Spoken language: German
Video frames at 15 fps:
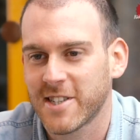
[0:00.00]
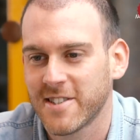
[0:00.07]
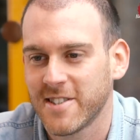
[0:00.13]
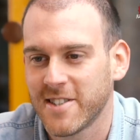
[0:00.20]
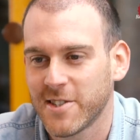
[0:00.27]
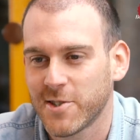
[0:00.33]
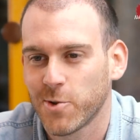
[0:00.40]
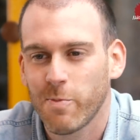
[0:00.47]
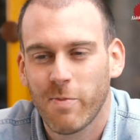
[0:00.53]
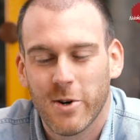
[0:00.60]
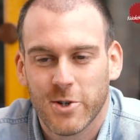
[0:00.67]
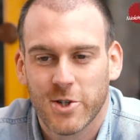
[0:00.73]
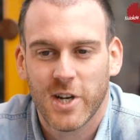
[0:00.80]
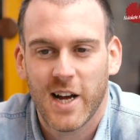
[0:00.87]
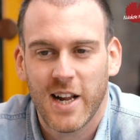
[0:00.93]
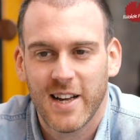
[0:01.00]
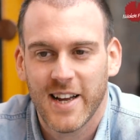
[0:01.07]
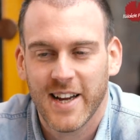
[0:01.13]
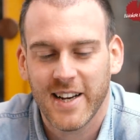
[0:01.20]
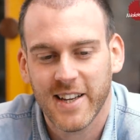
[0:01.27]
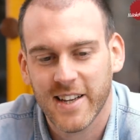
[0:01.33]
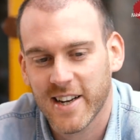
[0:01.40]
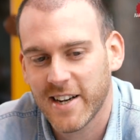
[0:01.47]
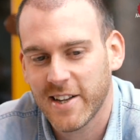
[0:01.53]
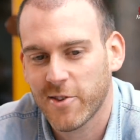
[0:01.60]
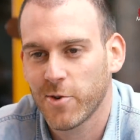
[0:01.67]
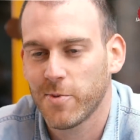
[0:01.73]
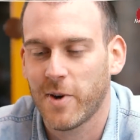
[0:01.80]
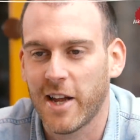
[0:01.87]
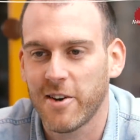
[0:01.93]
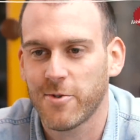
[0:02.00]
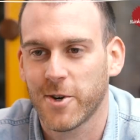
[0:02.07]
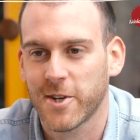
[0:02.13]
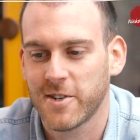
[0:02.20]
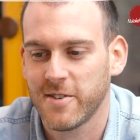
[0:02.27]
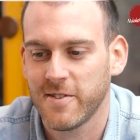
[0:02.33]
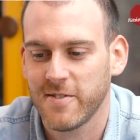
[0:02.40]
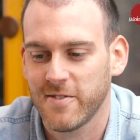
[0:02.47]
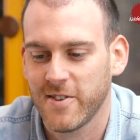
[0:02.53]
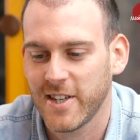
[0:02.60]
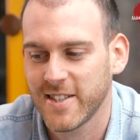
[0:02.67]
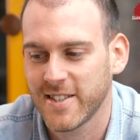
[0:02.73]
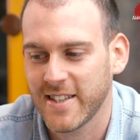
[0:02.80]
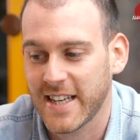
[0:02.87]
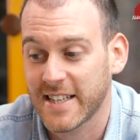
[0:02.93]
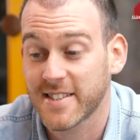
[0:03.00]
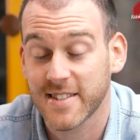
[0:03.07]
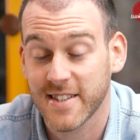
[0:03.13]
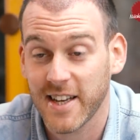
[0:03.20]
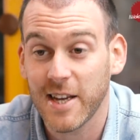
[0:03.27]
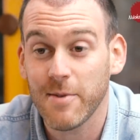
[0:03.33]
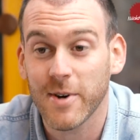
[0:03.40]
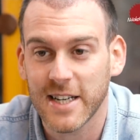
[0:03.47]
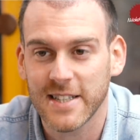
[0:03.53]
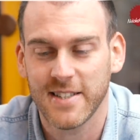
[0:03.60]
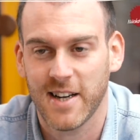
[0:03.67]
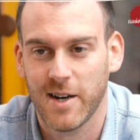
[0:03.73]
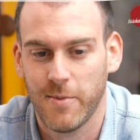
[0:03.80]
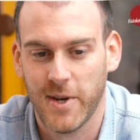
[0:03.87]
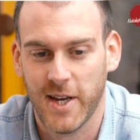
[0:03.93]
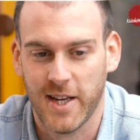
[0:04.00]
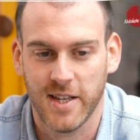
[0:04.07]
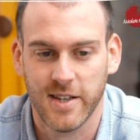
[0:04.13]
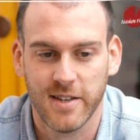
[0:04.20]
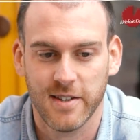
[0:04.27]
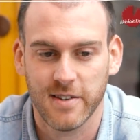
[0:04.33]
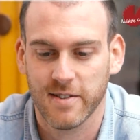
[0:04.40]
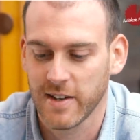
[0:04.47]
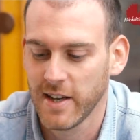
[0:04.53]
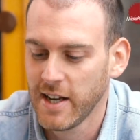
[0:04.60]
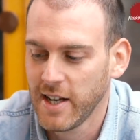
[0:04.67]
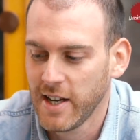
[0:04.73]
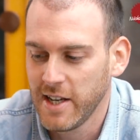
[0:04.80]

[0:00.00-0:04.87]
wachsen, ist so pauschal eigentlich gar nicht zu beantworten, weil es extrem rasseabhängig ist.